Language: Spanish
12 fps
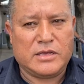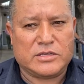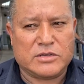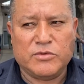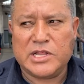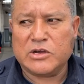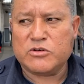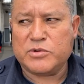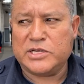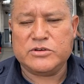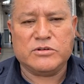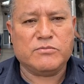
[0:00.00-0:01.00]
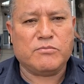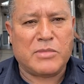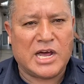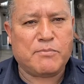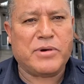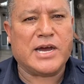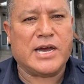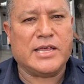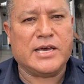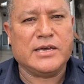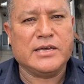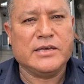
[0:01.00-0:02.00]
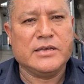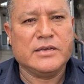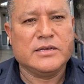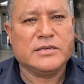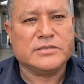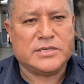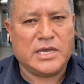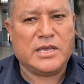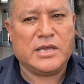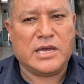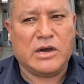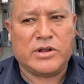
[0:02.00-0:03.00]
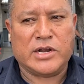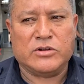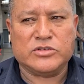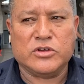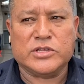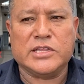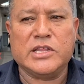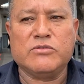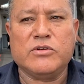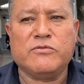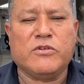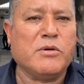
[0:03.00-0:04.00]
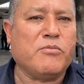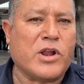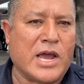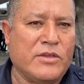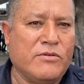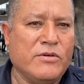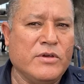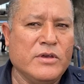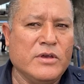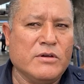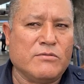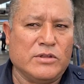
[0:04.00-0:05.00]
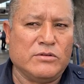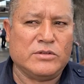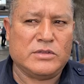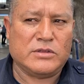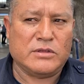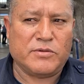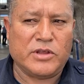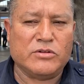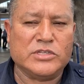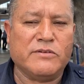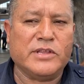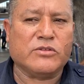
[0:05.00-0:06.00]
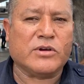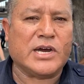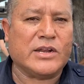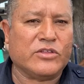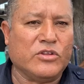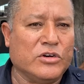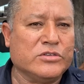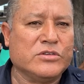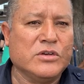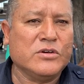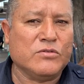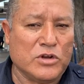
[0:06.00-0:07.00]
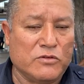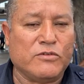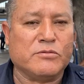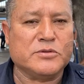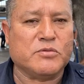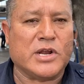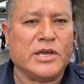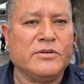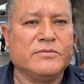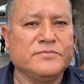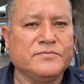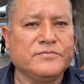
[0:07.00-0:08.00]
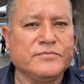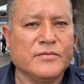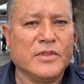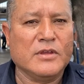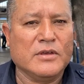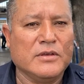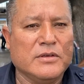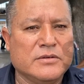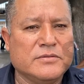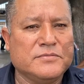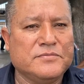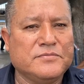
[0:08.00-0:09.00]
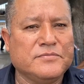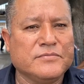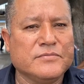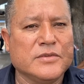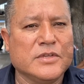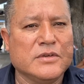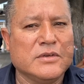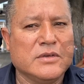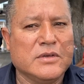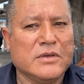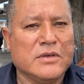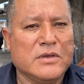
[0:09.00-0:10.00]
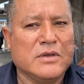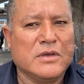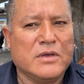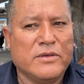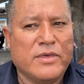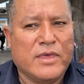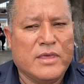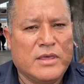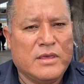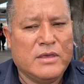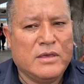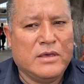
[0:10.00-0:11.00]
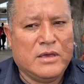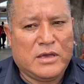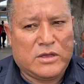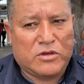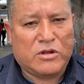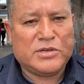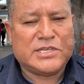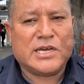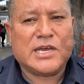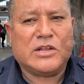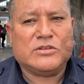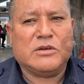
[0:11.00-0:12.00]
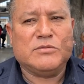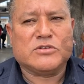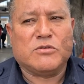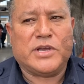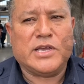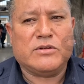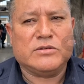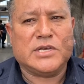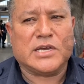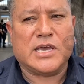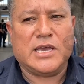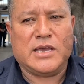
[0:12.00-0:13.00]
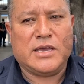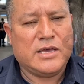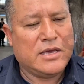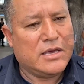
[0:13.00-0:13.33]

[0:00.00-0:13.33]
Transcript: Somos la corporación mal pagada. ¿sí? Ahora, nos dotan de un uniforme por año. Cuando referimos, nos deben de tocar dos uniformes por año. ¿Cuál es el mensaje que les da a sus compañeros por último? Yo el mensaje que les doy a mis compañeros de que